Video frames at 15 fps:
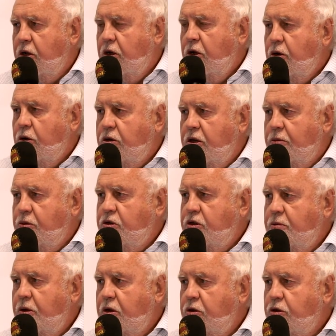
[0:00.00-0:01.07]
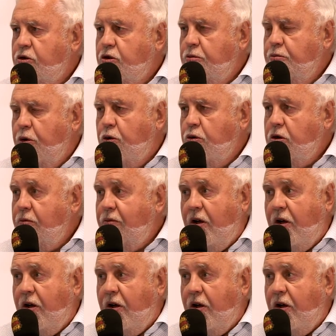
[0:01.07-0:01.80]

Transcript: Mhm. Und da mussten wir natürlich schon punkten,